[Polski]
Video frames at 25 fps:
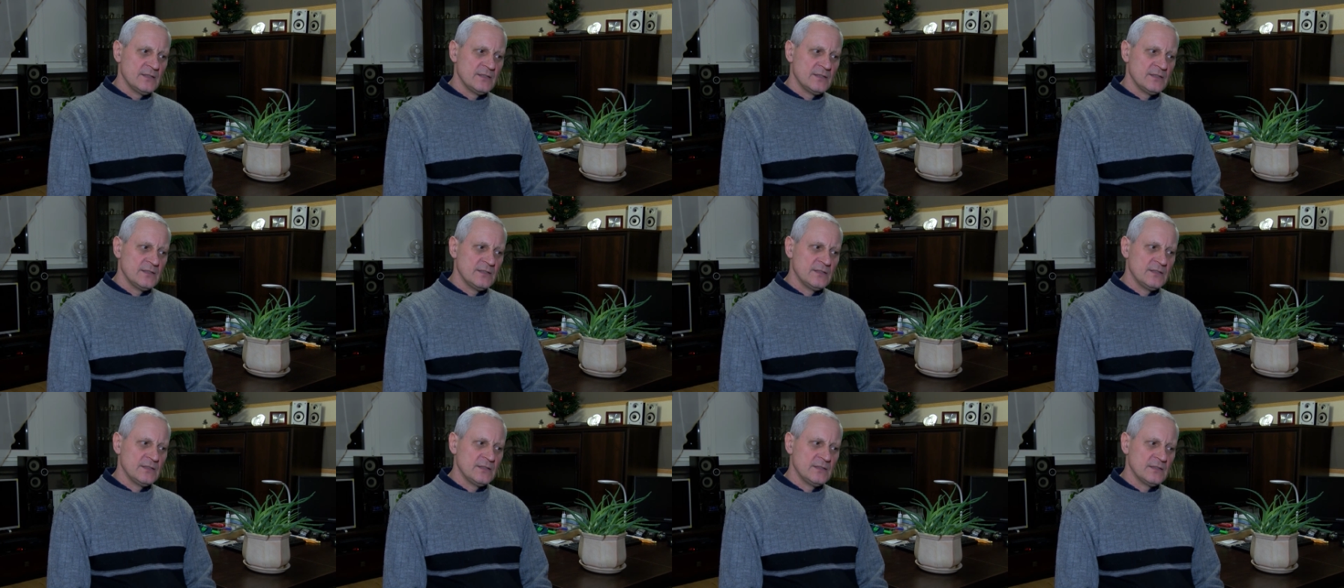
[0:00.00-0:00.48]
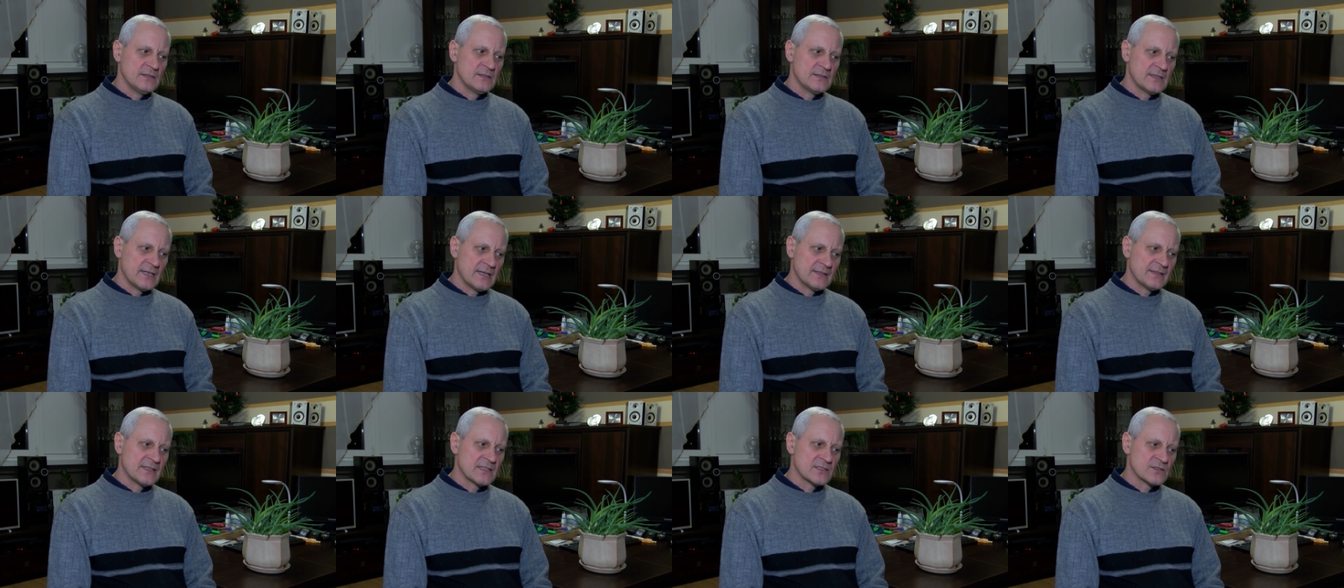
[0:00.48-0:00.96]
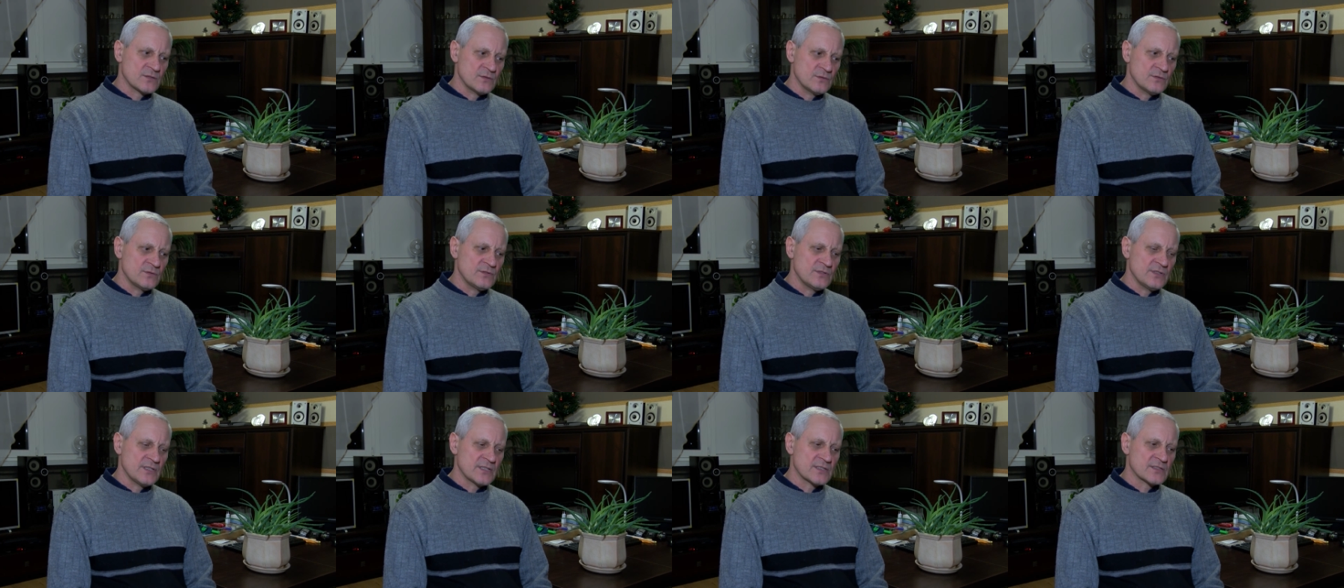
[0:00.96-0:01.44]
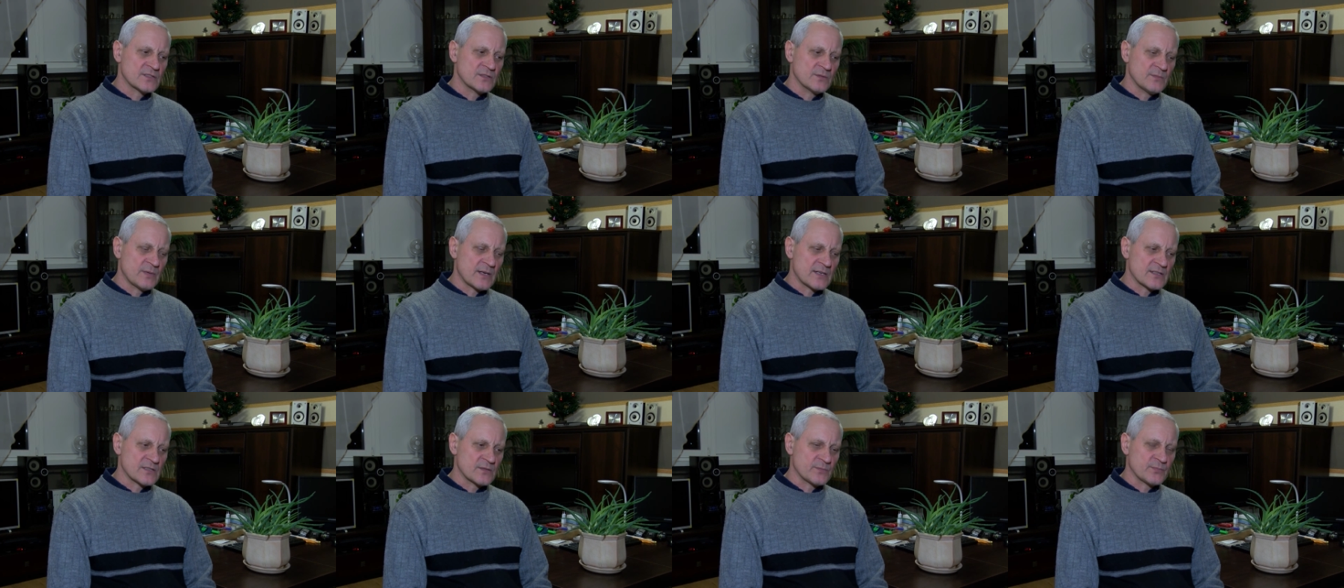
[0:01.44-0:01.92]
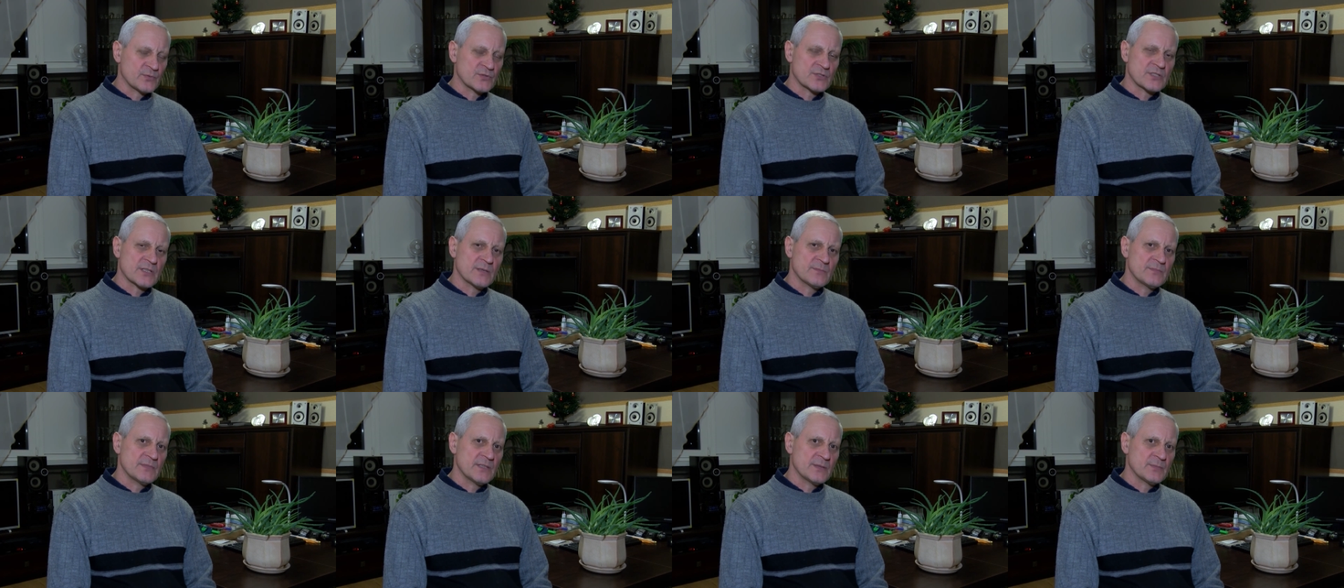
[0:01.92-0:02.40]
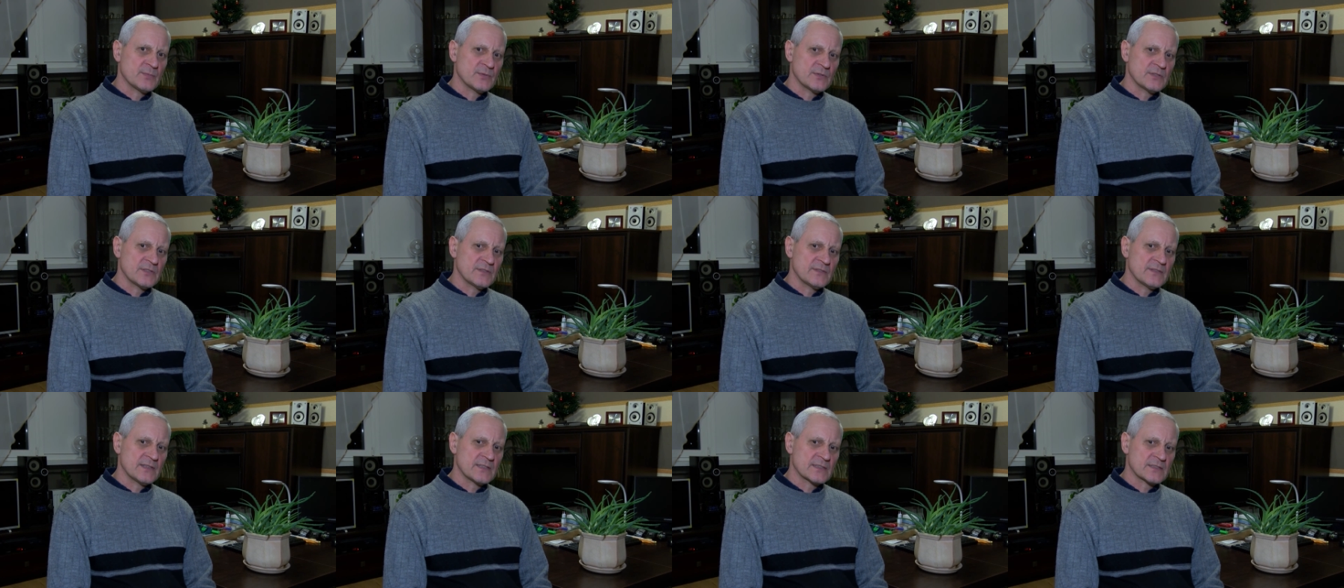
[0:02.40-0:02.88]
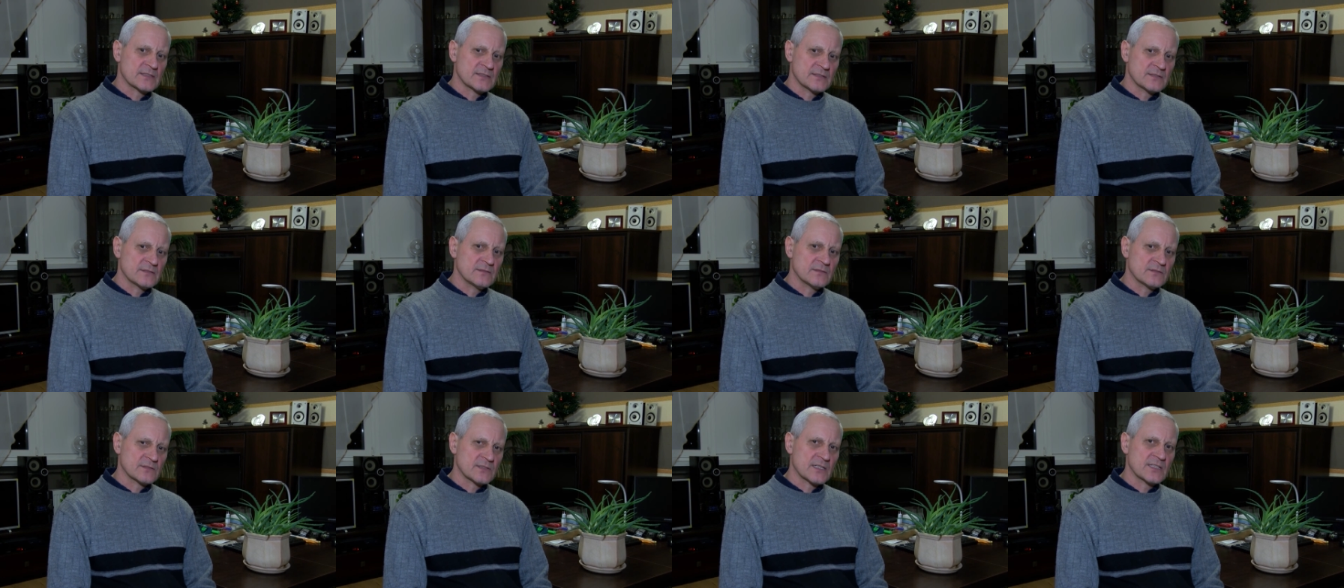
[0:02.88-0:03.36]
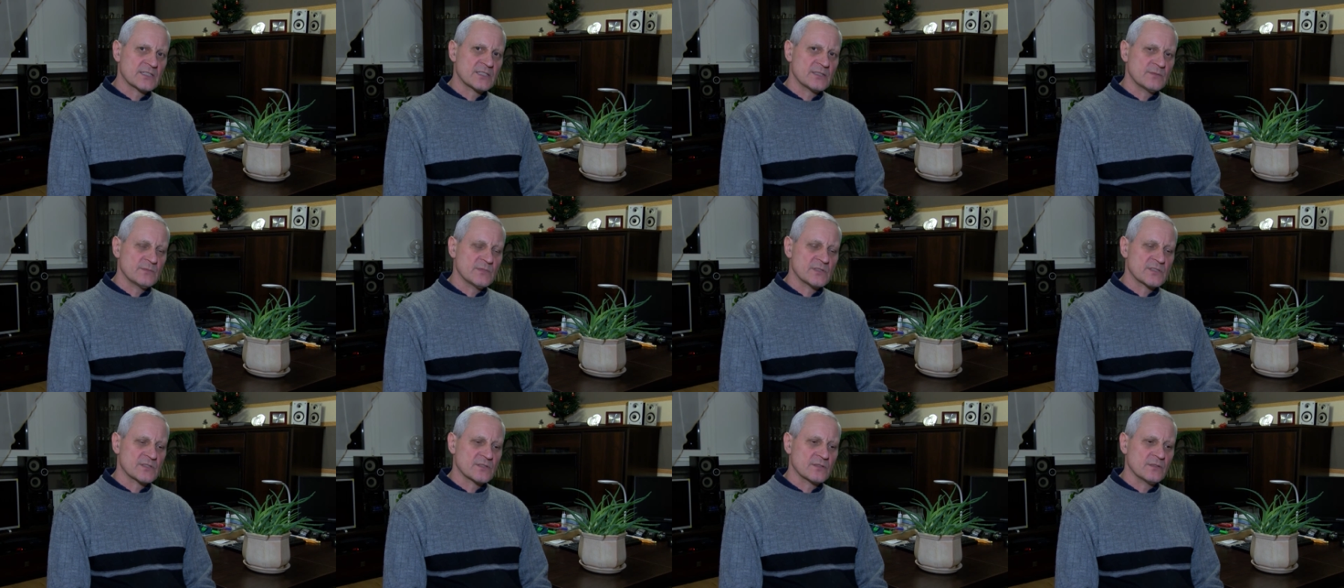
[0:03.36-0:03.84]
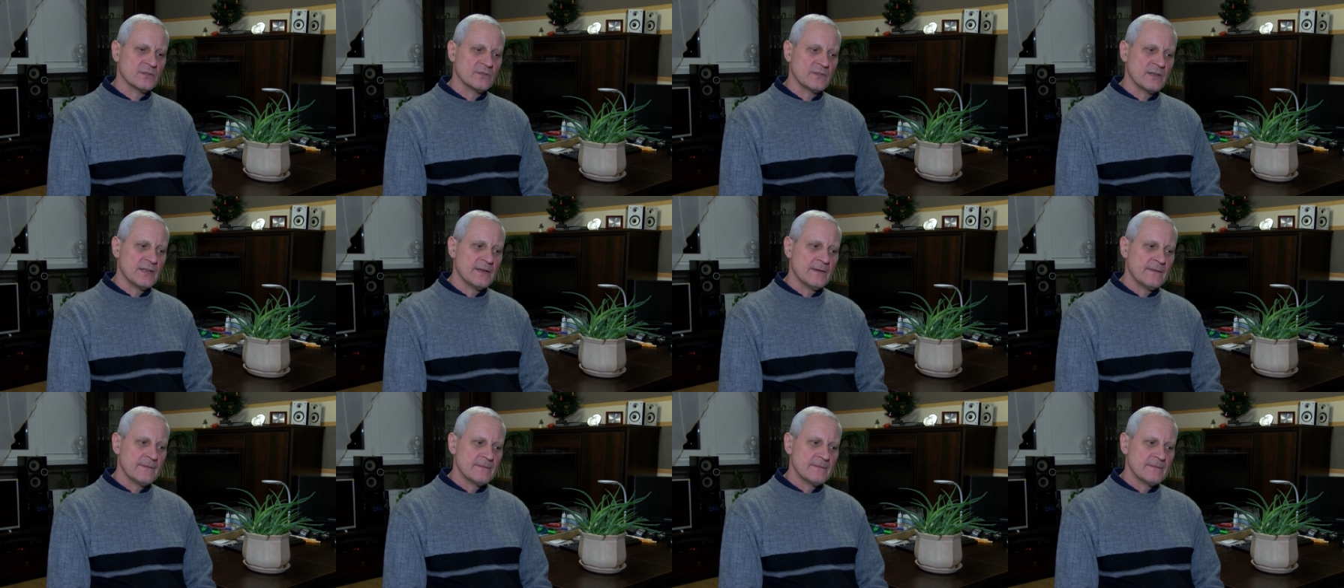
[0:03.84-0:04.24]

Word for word: i dla nas ludzi jest to bardzo potrzebne, ponieważ no, tracimy zdrowie.